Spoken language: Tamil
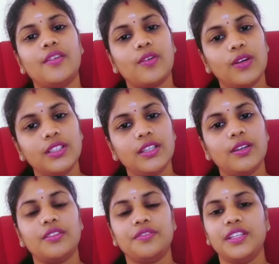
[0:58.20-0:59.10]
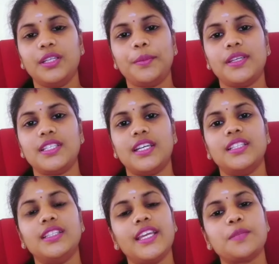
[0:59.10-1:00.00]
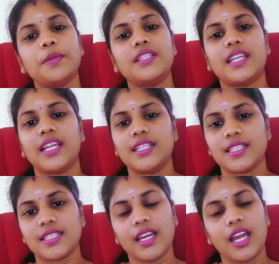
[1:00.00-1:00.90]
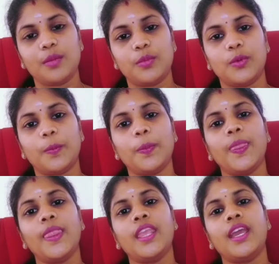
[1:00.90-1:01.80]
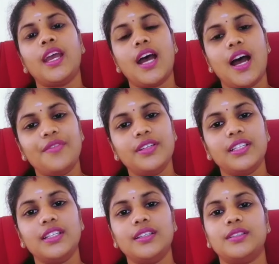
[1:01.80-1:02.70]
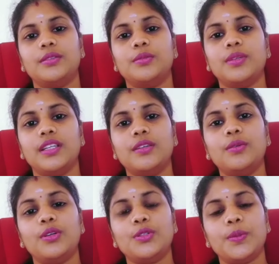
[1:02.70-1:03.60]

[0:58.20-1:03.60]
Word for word: குழந்தைங்களோட ஃபிங்கர் பிரிண்ட் எடுத்து எக்ஸ்பர்ட் அனாலிசிஸ்க்கு அனுப்புவோம் அவங்க உங்களுக்கு ஒரு